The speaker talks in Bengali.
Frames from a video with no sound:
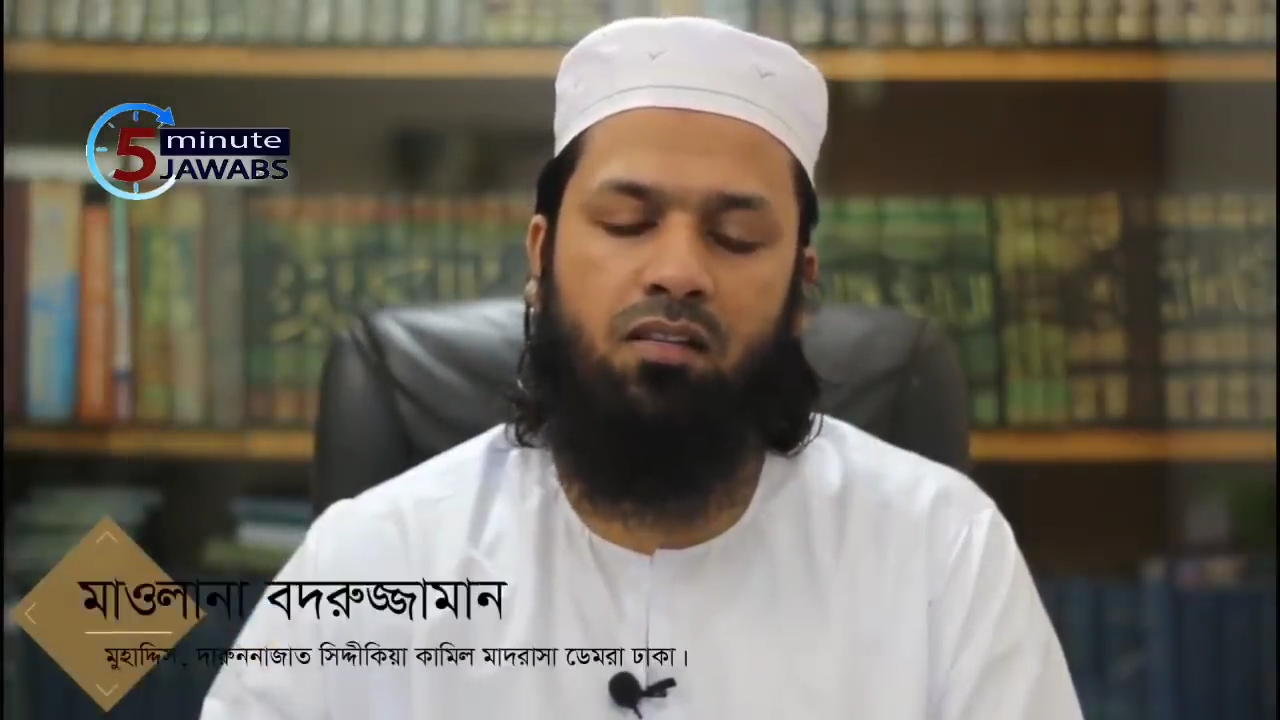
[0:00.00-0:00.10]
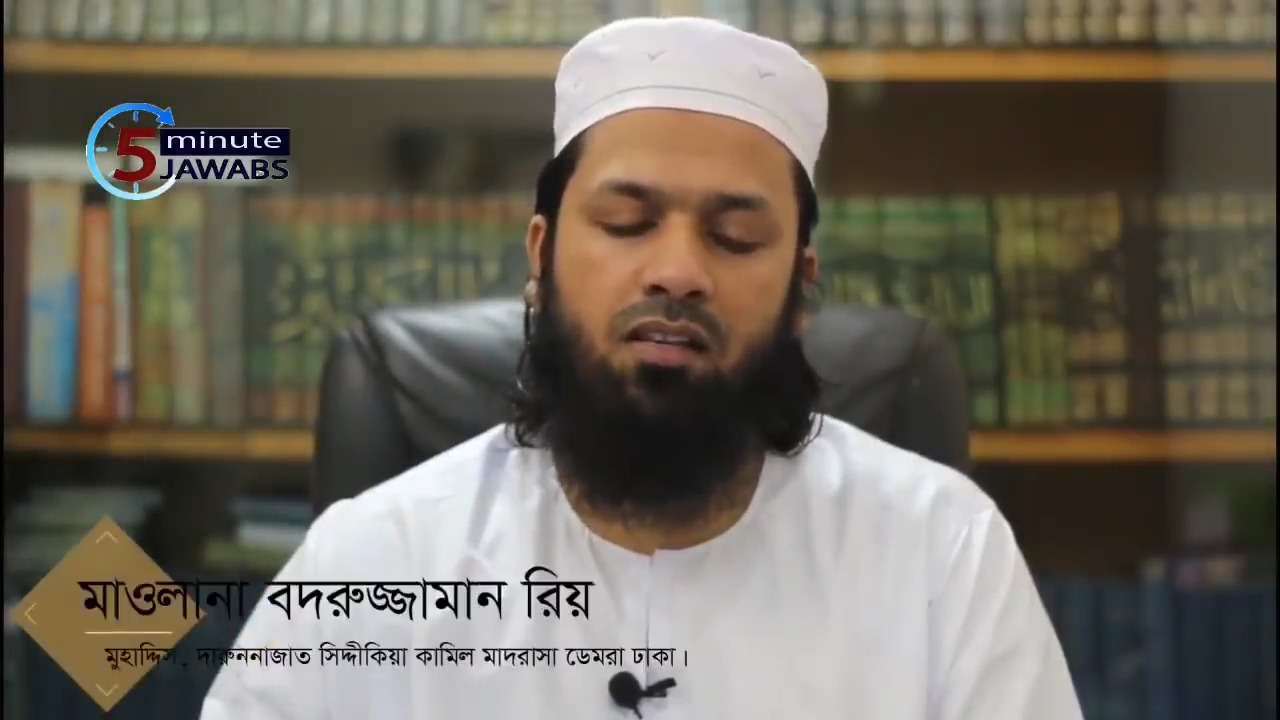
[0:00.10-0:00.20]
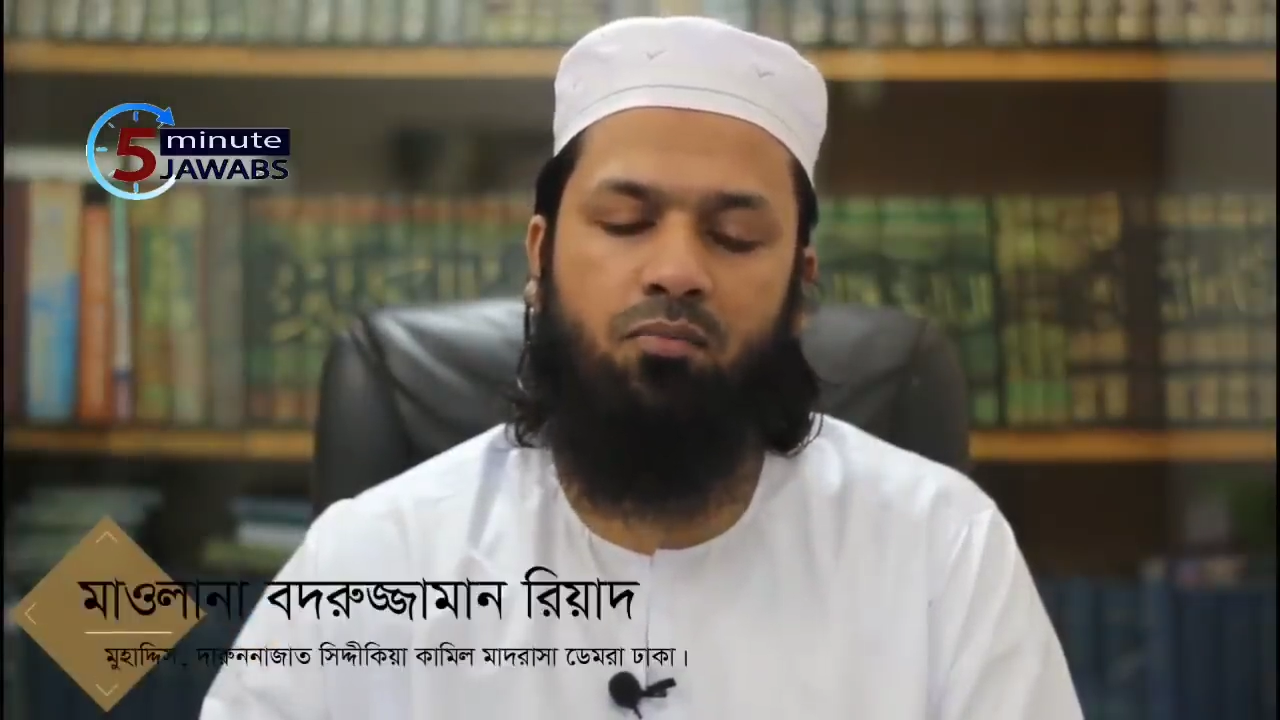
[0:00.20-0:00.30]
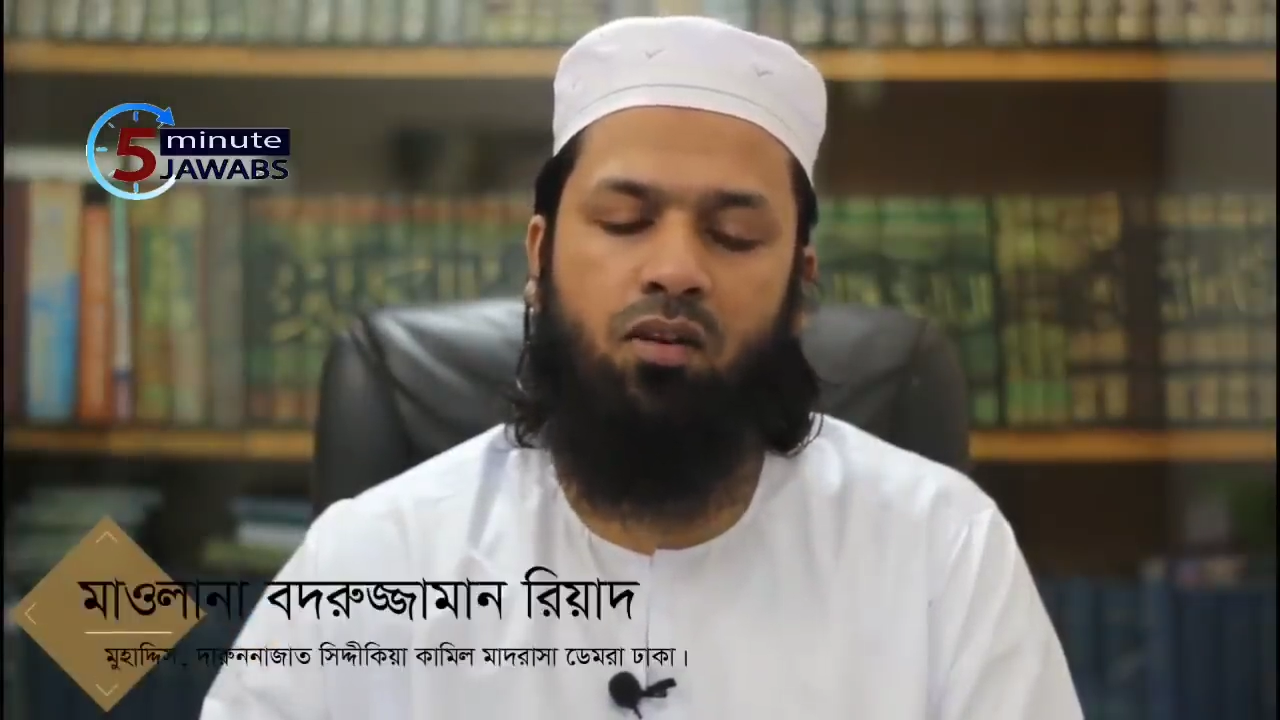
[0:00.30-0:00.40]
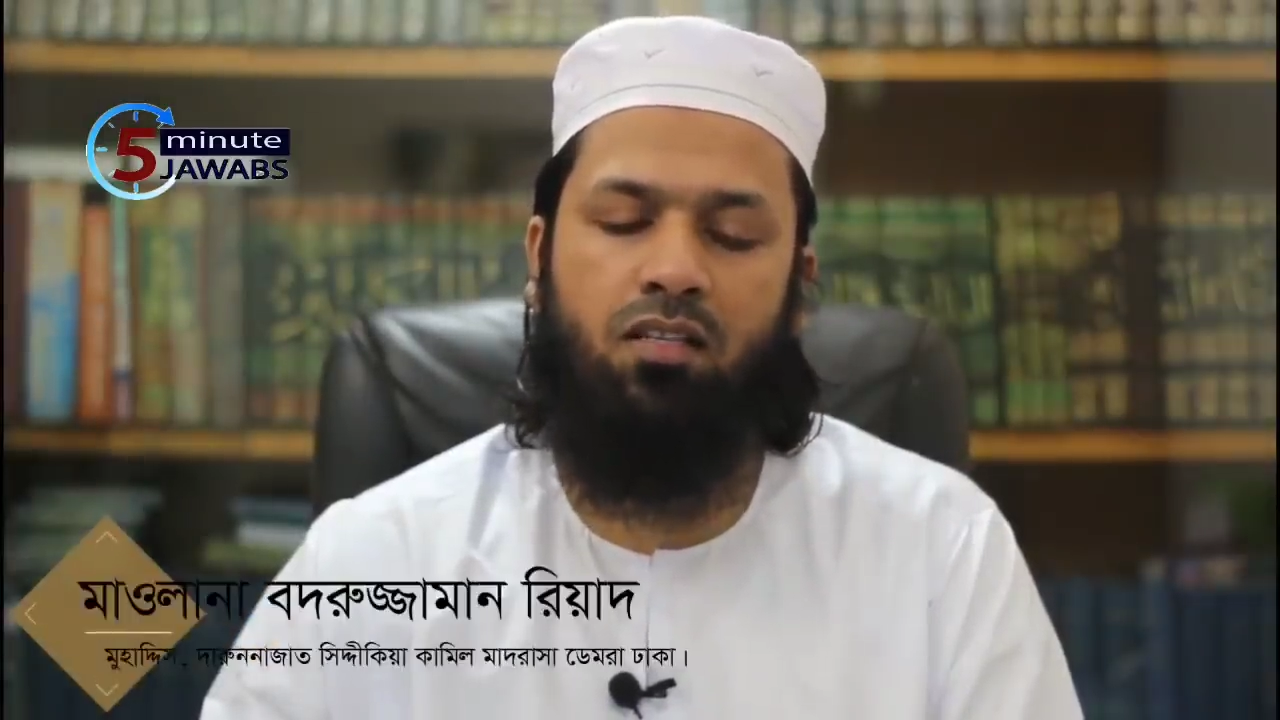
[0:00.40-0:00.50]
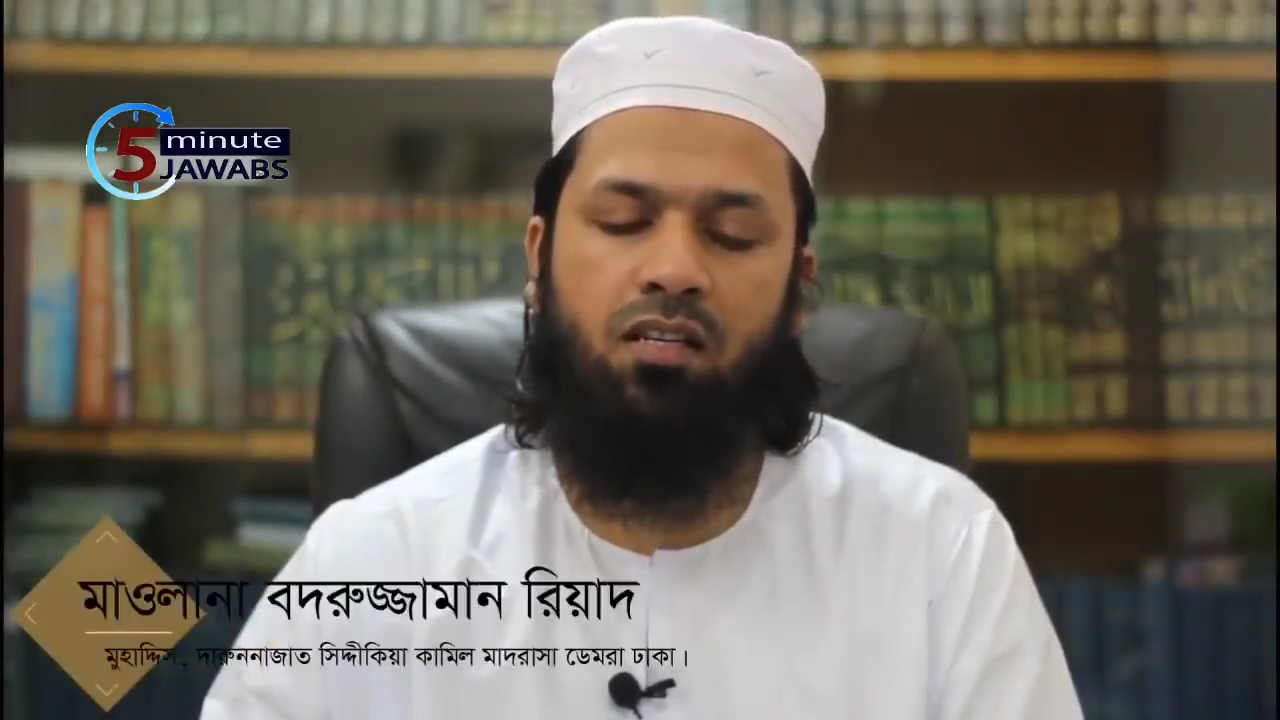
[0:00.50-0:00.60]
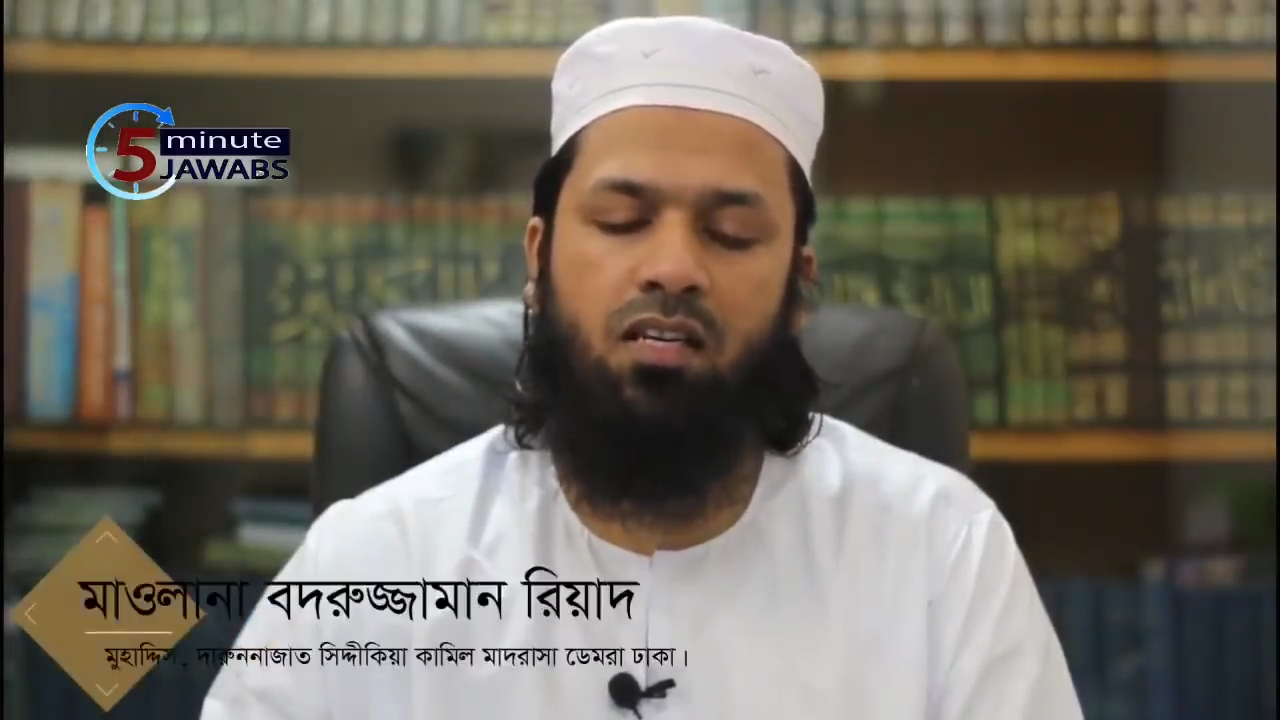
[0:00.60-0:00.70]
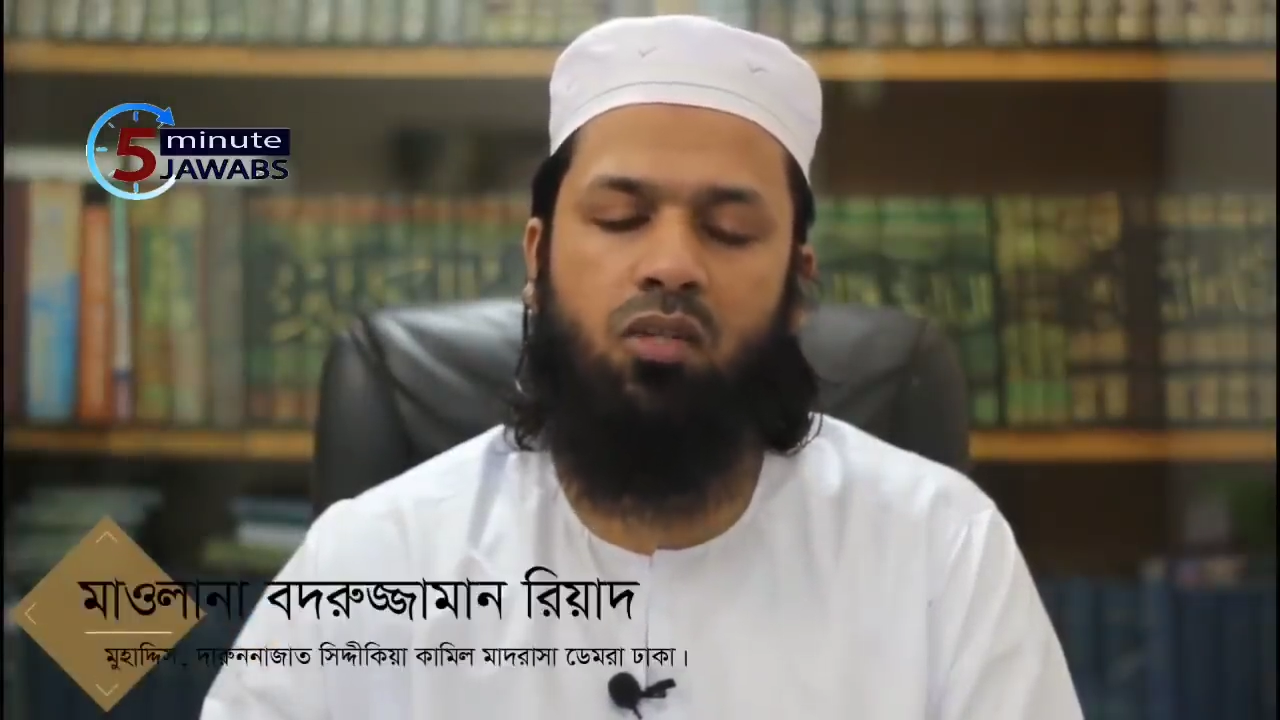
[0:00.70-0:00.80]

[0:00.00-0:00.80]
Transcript: তিনি বলেছেন